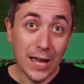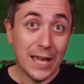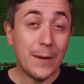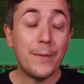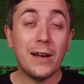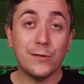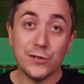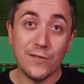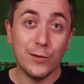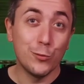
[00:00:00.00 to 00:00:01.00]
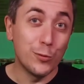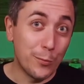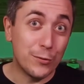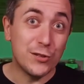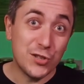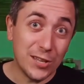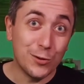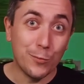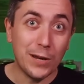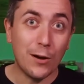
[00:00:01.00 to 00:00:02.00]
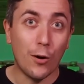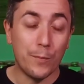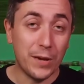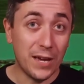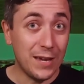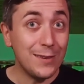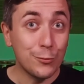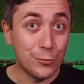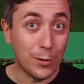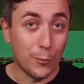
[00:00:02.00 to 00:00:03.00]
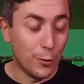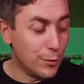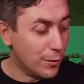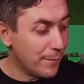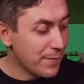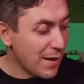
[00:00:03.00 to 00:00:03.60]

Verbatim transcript: che peraltro ha già venduto più di 100.000 copie in tutto il mondo.